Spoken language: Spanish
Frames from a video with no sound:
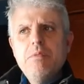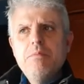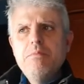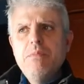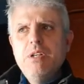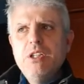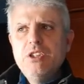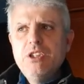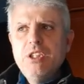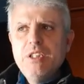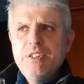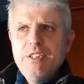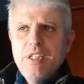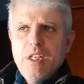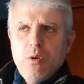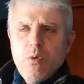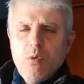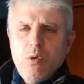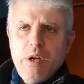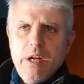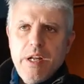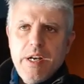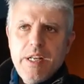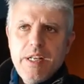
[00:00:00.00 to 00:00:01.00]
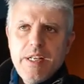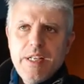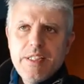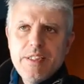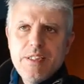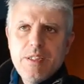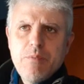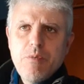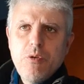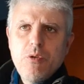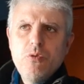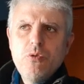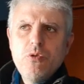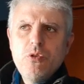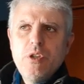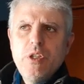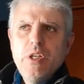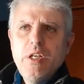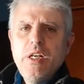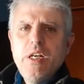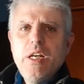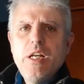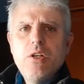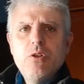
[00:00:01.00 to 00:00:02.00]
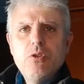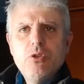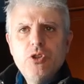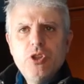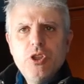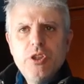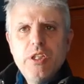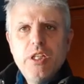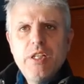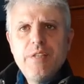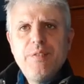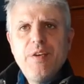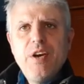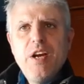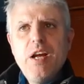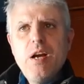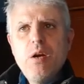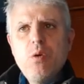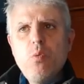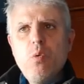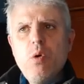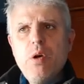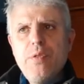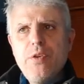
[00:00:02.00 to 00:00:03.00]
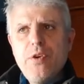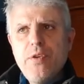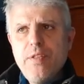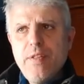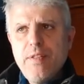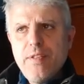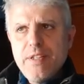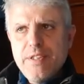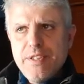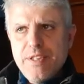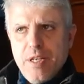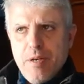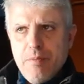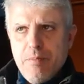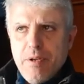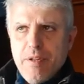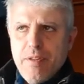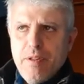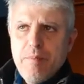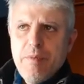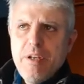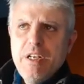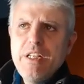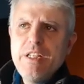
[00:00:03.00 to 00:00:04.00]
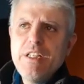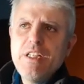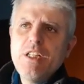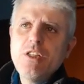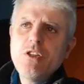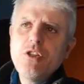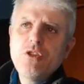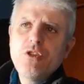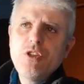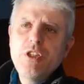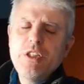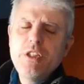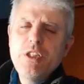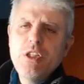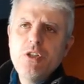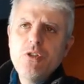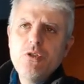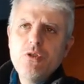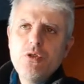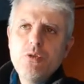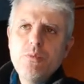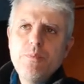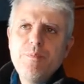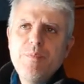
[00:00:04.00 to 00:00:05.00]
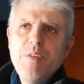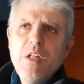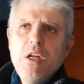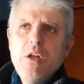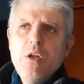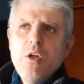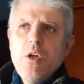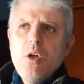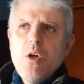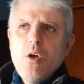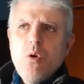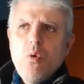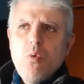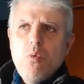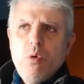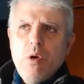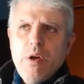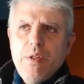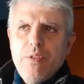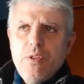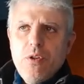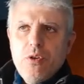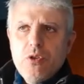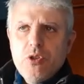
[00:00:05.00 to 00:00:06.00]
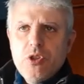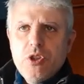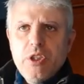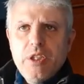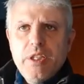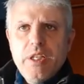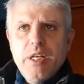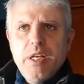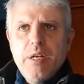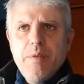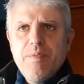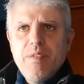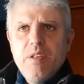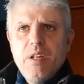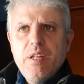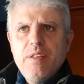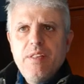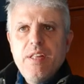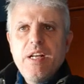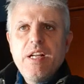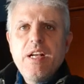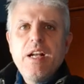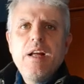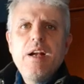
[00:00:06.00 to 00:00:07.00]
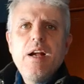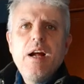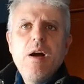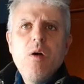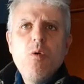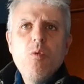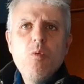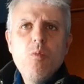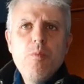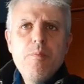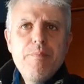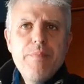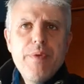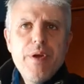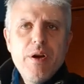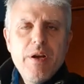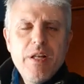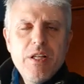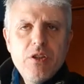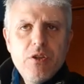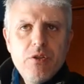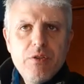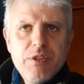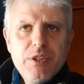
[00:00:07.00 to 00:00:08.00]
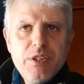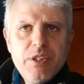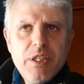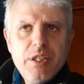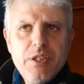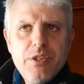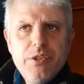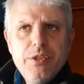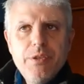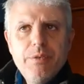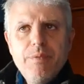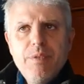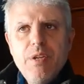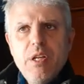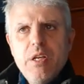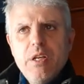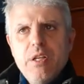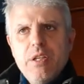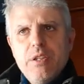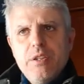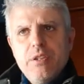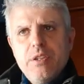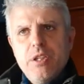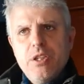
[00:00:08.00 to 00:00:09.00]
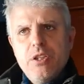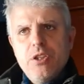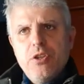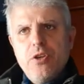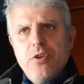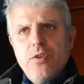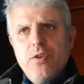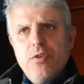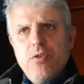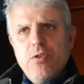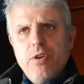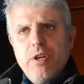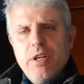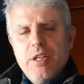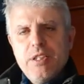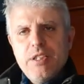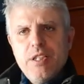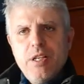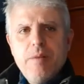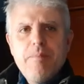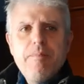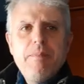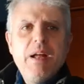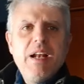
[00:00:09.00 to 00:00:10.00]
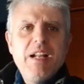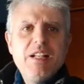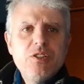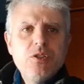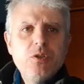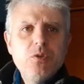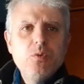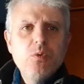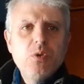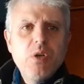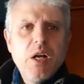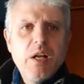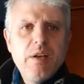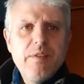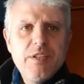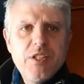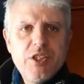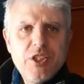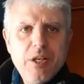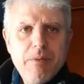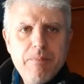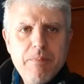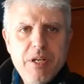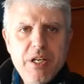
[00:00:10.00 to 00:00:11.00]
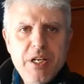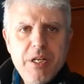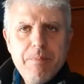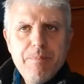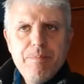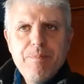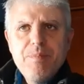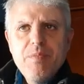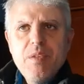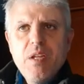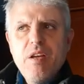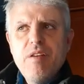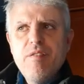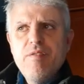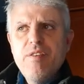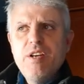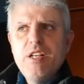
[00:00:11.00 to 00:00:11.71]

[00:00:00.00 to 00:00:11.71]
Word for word: Manchas triangulares que se producen en la noche del 3 al 4 de diciembre de 1532, cuando se eh, declara un violento incendio dentro de lo que es el Palacio Ducal de Chambéry, en